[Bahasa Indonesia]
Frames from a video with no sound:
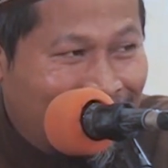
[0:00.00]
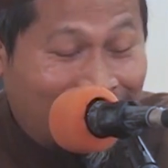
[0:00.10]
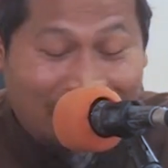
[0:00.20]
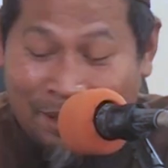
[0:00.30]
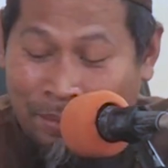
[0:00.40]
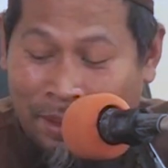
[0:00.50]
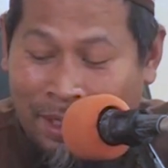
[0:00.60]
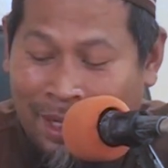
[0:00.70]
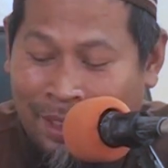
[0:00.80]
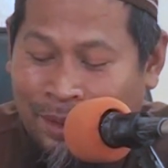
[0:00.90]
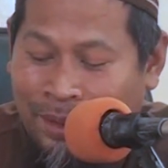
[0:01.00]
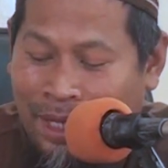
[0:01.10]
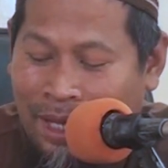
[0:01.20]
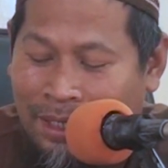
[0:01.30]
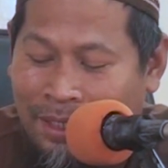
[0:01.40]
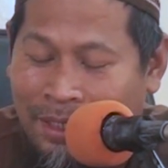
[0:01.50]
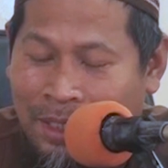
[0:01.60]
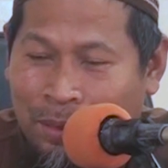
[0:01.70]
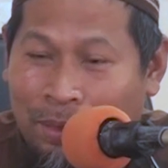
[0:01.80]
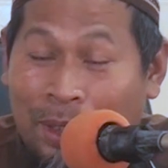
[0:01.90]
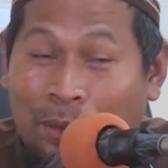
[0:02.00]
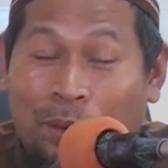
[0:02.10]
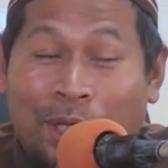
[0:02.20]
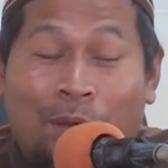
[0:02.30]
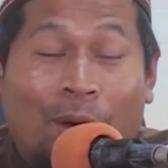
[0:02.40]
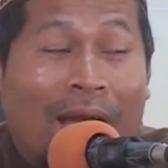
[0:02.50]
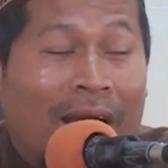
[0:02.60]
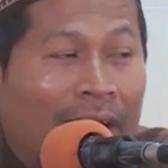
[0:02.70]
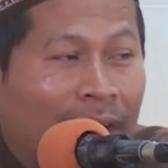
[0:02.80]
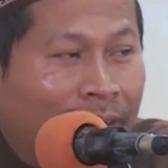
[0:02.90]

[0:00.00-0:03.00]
luar biasa cuma duri doang